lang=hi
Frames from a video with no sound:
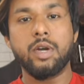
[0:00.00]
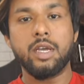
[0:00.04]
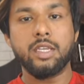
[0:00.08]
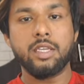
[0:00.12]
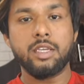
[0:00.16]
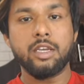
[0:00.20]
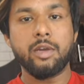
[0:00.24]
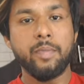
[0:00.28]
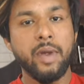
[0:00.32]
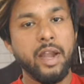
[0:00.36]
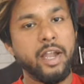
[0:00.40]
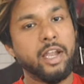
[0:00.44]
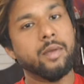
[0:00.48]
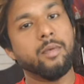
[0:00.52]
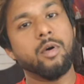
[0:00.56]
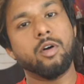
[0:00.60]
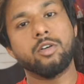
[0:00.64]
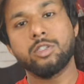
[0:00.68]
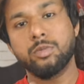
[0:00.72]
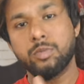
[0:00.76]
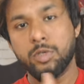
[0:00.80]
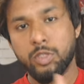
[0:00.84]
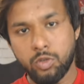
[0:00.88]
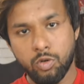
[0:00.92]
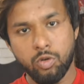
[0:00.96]
भाई कमेंट
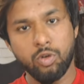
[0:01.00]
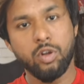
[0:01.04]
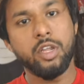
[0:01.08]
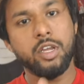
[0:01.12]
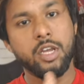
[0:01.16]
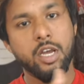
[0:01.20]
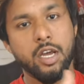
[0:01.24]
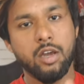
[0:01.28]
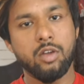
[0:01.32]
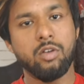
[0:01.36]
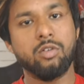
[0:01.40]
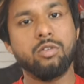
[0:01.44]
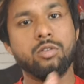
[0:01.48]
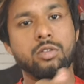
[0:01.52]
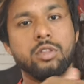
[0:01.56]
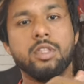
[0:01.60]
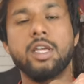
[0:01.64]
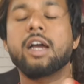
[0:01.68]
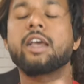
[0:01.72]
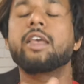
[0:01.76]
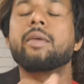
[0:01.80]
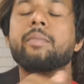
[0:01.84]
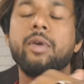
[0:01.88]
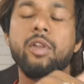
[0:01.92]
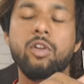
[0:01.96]
बॉक्स में जरूर लिखा करो
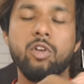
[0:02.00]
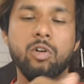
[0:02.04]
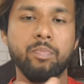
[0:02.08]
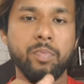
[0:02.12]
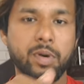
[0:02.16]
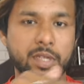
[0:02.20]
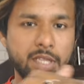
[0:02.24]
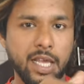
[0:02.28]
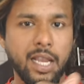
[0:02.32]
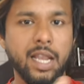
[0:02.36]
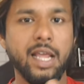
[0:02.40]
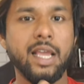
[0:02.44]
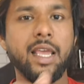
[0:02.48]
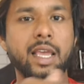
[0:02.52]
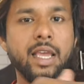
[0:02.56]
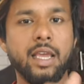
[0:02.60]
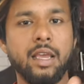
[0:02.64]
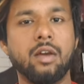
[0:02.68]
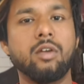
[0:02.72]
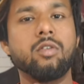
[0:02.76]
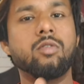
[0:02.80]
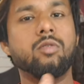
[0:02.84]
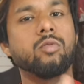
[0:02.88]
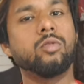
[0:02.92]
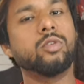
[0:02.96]
ताकि मेरे को पता लगे
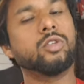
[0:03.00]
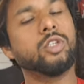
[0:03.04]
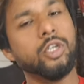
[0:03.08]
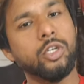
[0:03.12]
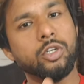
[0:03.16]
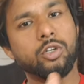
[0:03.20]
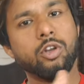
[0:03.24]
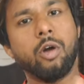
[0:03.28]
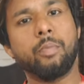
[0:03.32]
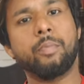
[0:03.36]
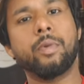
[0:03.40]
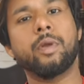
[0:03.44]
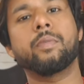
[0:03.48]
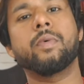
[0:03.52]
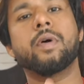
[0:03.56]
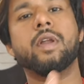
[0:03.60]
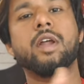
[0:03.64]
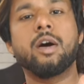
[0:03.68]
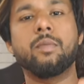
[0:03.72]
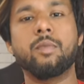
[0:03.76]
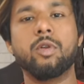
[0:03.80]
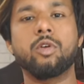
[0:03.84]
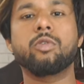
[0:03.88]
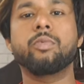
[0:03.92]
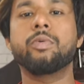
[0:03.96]
उसी टॉपिक
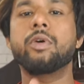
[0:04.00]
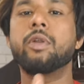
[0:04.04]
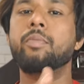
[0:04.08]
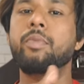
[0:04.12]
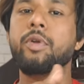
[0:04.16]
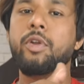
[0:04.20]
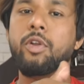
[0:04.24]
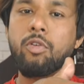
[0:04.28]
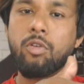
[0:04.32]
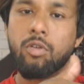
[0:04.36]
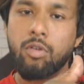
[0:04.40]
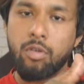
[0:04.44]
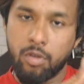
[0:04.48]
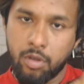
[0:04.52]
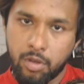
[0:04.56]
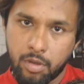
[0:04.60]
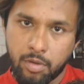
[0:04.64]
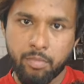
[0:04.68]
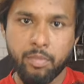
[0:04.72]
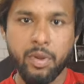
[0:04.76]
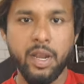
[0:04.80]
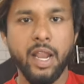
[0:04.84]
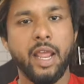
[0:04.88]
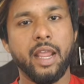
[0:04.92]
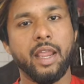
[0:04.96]
पर हम लोग फिर वीडियो
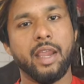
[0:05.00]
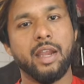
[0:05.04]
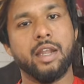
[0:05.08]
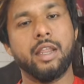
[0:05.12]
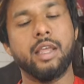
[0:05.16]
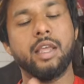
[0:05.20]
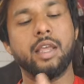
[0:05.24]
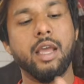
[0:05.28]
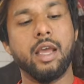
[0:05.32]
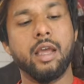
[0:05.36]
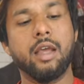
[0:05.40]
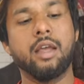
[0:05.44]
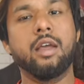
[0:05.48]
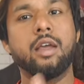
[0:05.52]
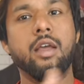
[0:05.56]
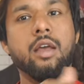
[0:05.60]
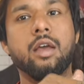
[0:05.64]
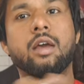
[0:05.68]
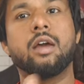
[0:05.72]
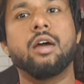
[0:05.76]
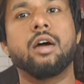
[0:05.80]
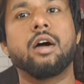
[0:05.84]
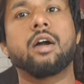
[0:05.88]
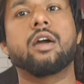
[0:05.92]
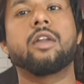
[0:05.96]
बनाएंगे ठीक है
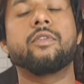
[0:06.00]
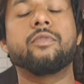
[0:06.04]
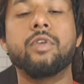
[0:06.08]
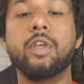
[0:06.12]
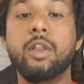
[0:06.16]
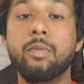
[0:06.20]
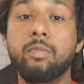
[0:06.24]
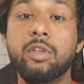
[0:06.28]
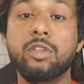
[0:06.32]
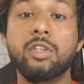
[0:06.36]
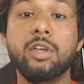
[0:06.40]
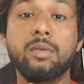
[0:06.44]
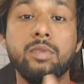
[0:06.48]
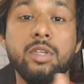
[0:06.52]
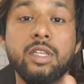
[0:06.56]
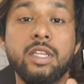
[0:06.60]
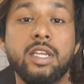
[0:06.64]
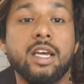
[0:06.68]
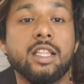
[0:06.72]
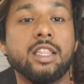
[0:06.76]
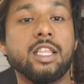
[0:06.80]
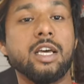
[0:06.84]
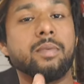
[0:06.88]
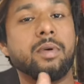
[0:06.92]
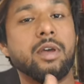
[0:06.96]
अगर फिर भी समझ
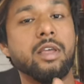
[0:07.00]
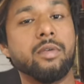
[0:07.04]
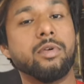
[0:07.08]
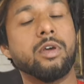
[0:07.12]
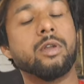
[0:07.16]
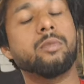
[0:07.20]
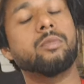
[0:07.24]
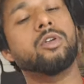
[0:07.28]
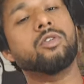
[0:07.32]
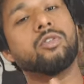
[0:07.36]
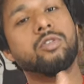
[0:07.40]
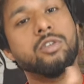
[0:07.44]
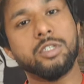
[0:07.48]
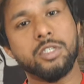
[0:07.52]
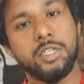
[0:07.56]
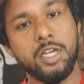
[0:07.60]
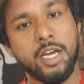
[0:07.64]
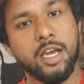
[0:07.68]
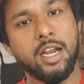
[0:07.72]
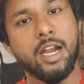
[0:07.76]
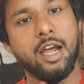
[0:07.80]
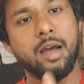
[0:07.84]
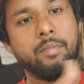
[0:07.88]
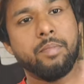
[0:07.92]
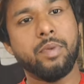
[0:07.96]
नहीं आता भाई फिर मेरे को
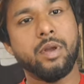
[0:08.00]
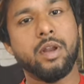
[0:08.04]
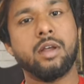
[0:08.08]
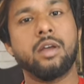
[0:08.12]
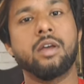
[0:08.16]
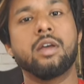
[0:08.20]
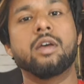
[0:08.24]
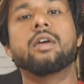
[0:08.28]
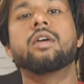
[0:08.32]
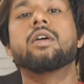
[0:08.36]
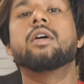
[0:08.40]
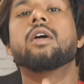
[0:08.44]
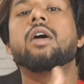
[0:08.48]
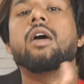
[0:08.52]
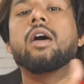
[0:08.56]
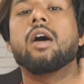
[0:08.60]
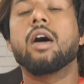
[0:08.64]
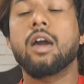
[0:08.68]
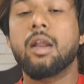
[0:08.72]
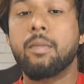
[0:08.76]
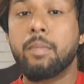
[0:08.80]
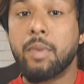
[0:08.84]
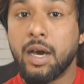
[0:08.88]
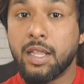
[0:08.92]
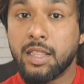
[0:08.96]
इंस्टाग्राम पर
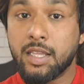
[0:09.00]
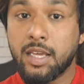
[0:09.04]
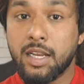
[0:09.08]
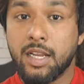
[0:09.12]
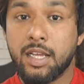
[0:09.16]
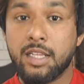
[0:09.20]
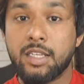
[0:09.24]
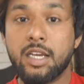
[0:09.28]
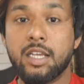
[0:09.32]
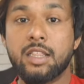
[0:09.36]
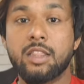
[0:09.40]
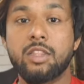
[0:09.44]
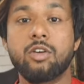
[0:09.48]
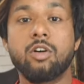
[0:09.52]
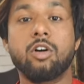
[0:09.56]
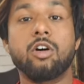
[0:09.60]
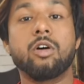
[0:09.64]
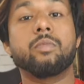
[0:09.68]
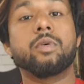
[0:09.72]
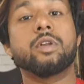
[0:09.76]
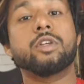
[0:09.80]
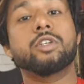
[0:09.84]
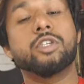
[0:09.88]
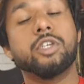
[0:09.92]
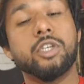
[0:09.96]
अगर बात करना चाहते हो
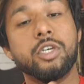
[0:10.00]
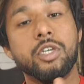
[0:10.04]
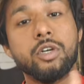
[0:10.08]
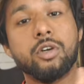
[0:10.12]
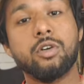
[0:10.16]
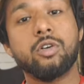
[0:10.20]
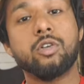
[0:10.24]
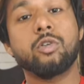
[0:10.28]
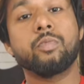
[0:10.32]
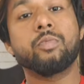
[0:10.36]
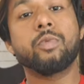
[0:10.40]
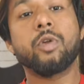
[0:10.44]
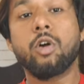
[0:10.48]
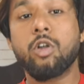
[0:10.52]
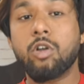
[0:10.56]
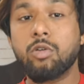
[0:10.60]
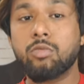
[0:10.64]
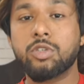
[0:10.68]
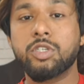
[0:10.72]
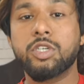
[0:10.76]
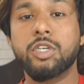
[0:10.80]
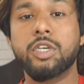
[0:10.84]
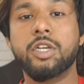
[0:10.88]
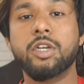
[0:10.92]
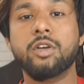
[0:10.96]
वहाँ पर शेयर करो
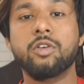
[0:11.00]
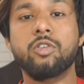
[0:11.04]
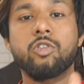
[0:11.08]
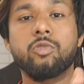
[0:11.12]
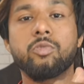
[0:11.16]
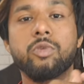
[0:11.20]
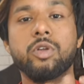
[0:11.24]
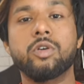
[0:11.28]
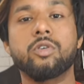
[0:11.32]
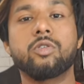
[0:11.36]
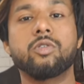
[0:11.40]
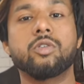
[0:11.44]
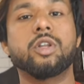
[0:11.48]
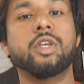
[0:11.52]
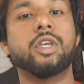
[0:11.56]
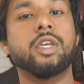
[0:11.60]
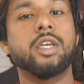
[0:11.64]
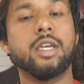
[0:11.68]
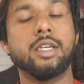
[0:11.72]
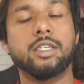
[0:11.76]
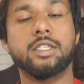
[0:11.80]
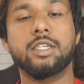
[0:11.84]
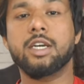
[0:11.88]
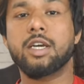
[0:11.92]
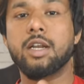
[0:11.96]
प्रॉब्लम शेयर करो मेरे को
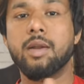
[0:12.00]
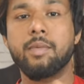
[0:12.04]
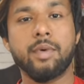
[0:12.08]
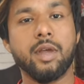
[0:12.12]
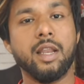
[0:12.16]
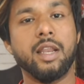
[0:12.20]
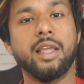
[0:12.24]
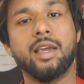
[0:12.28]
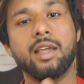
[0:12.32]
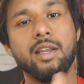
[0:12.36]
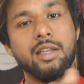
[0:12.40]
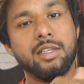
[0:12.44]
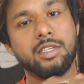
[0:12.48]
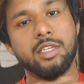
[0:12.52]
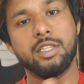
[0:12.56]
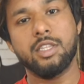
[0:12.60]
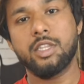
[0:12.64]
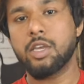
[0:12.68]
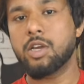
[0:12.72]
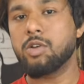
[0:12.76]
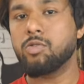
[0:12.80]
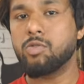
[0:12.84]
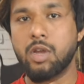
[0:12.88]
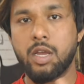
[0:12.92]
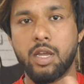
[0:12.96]
ठीक है इंस्टाग्राम का लिंक नीचे
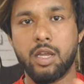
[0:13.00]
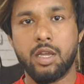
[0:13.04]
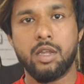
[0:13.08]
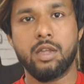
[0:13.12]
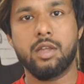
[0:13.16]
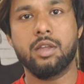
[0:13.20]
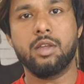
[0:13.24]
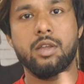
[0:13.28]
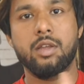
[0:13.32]
दिया हुआ है